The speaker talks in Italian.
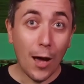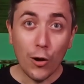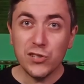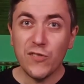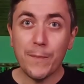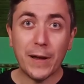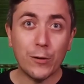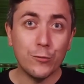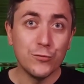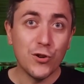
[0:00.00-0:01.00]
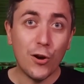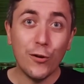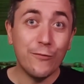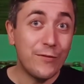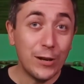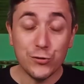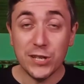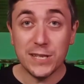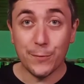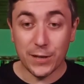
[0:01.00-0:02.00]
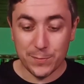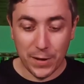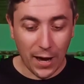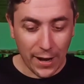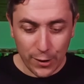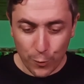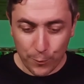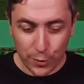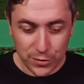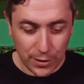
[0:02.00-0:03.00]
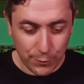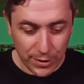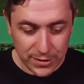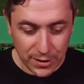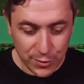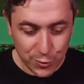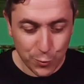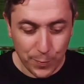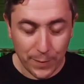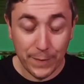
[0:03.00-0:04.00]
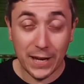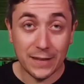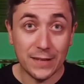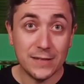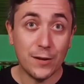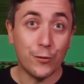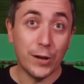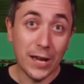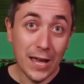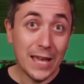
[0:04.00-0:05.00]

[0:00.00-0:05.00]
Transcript: Oggi vi parlo di un gioco velocissimo da spiegare composto da queste super mega tesserone